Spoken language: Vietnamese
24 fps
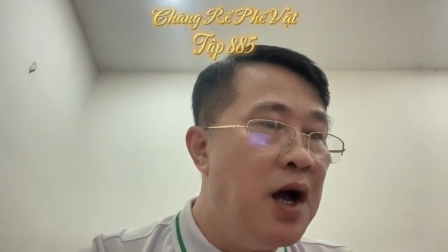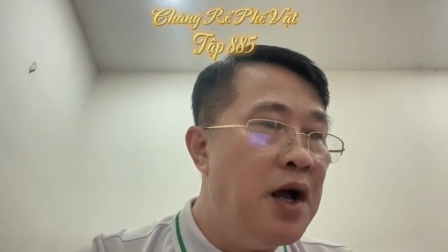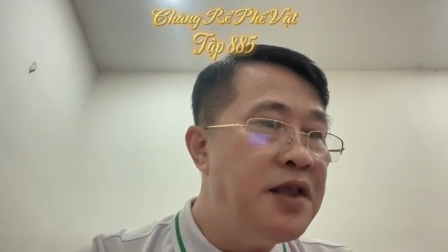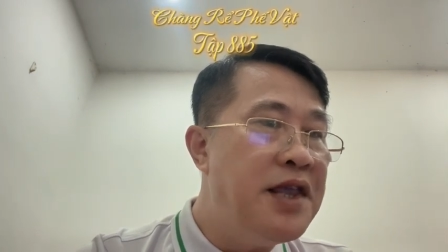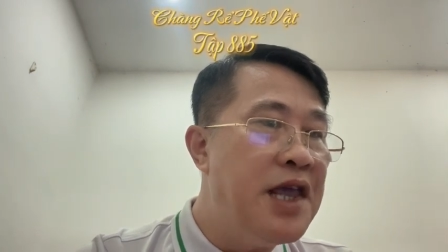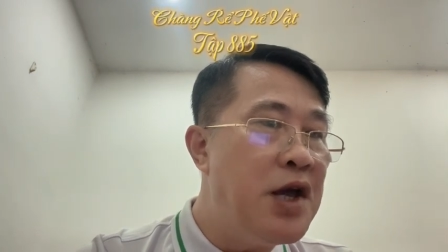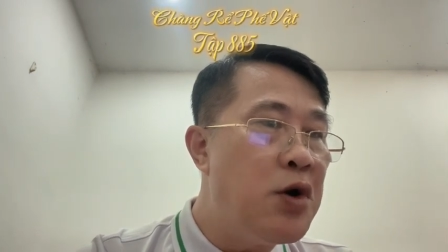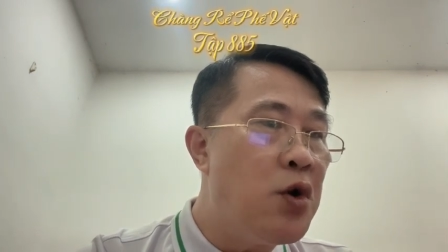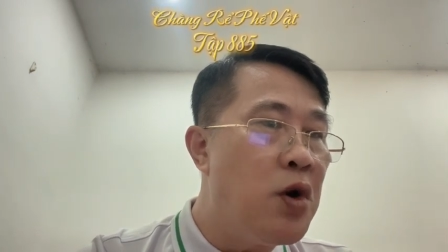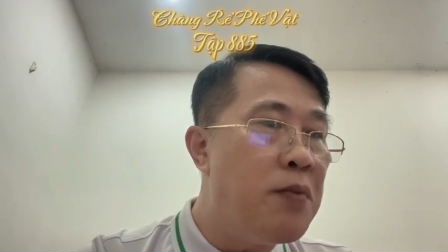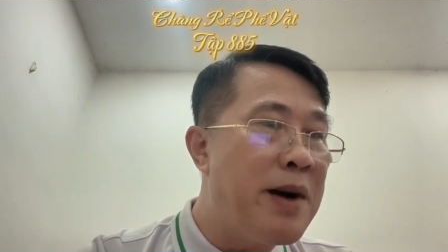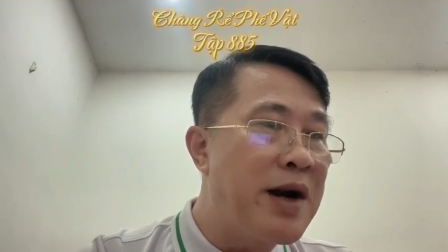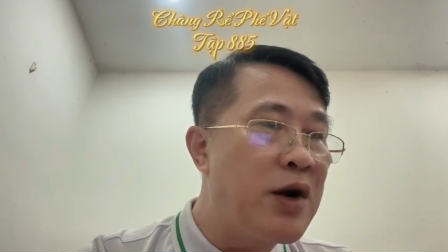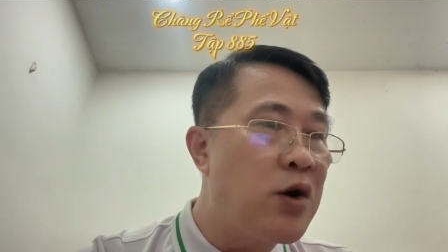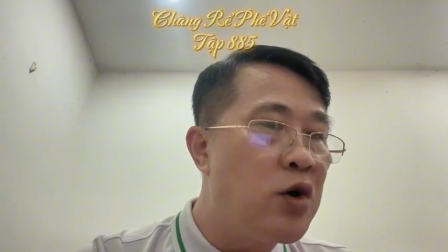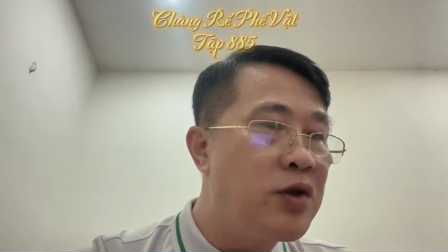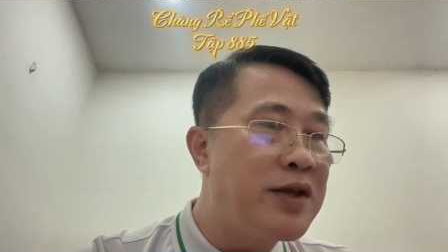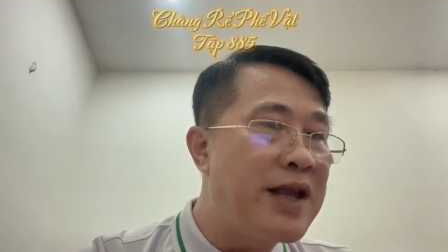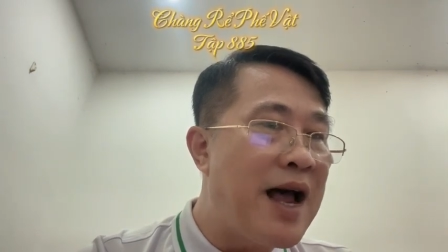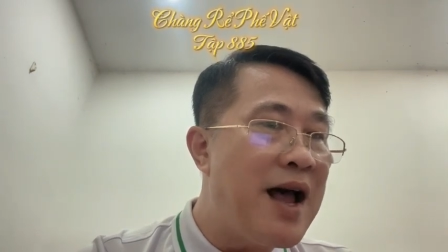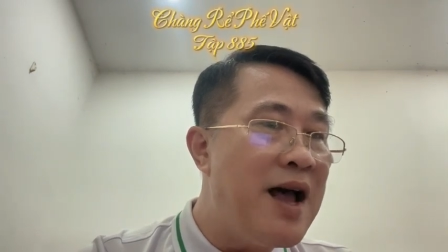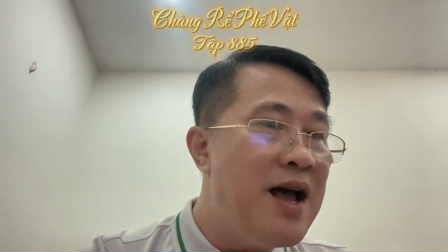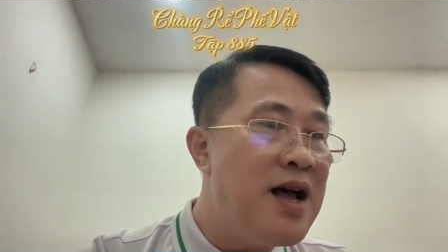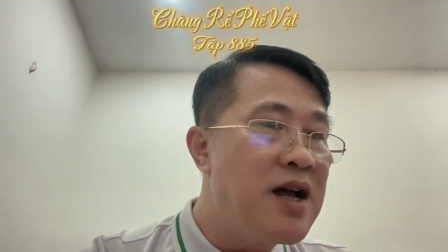Nhưng khuôn mặt cô
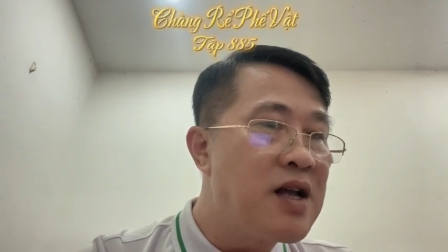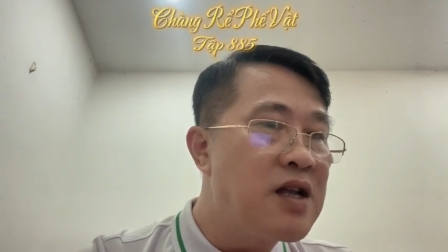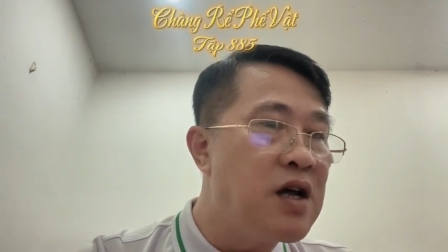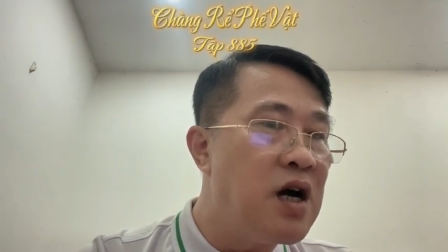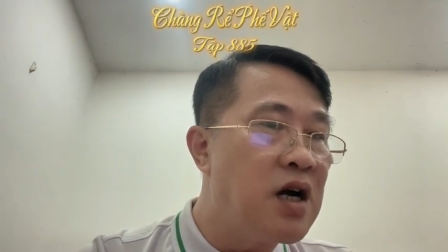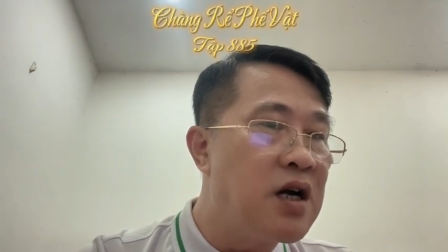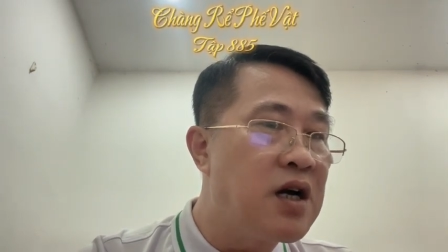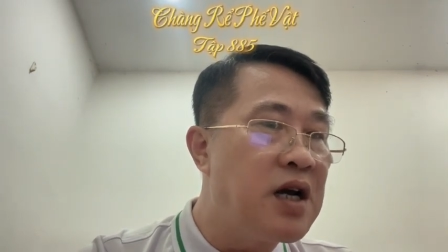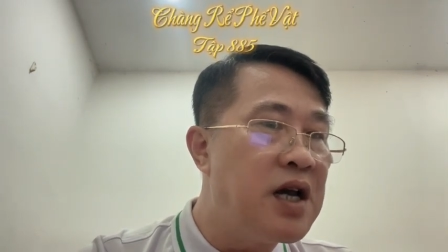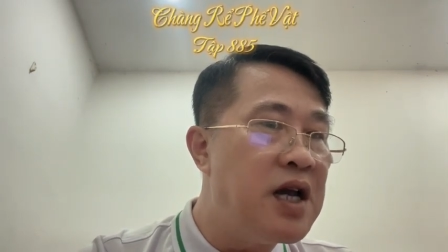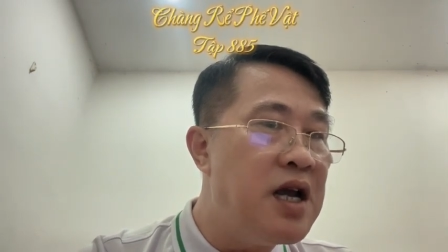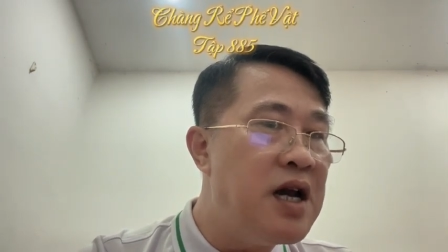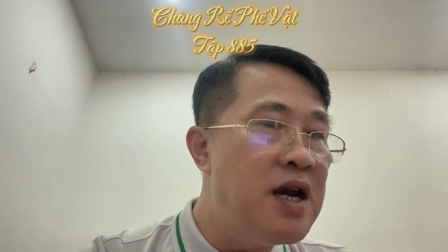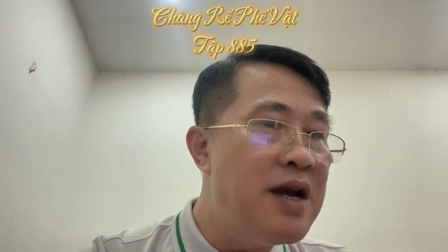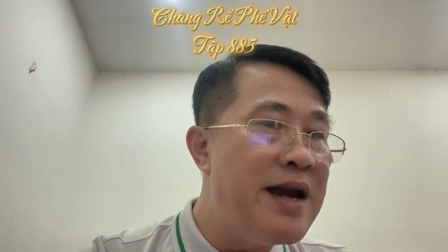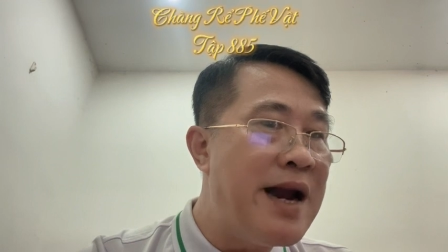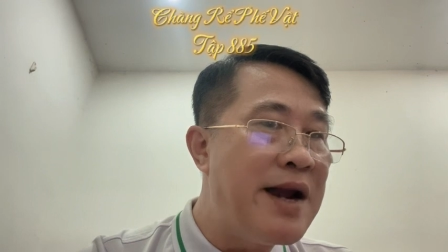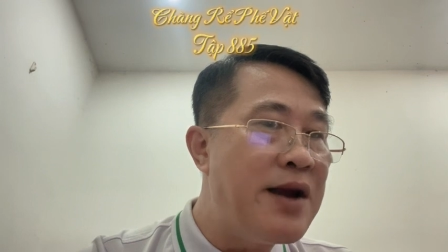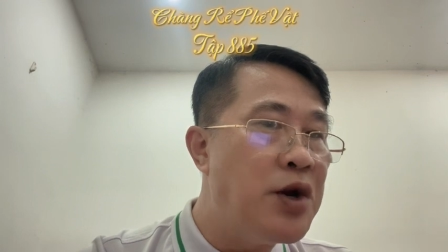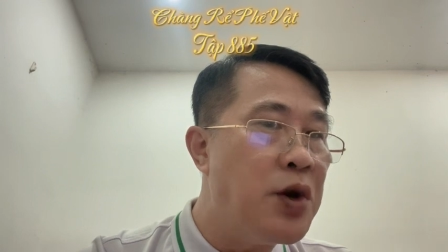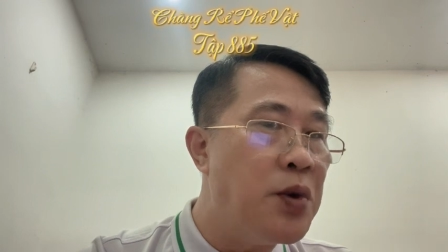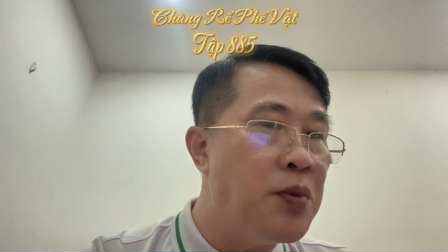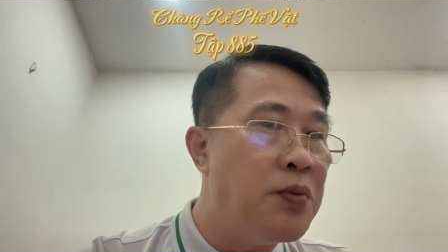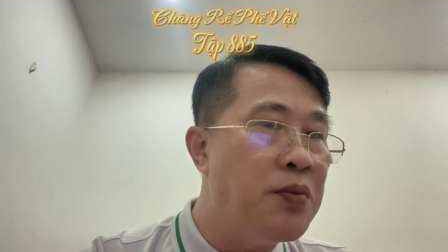ta cực kỳ
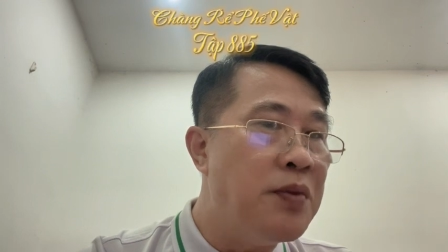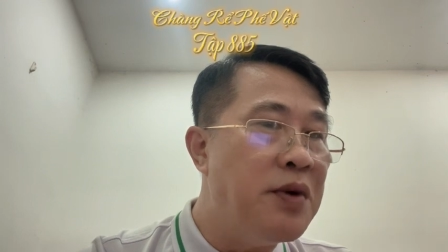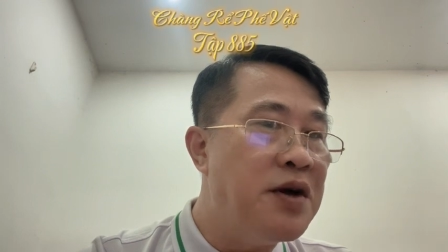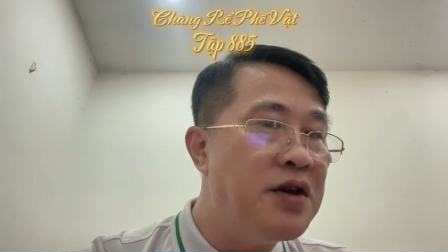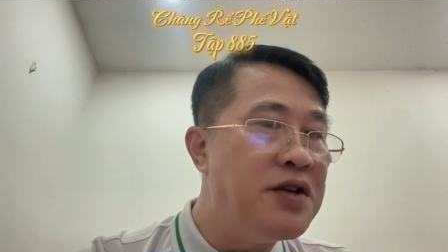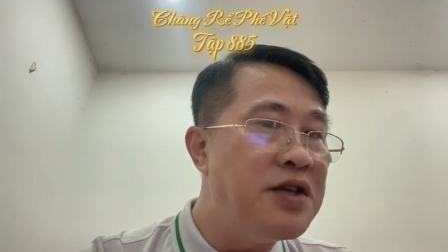lạnh đùng,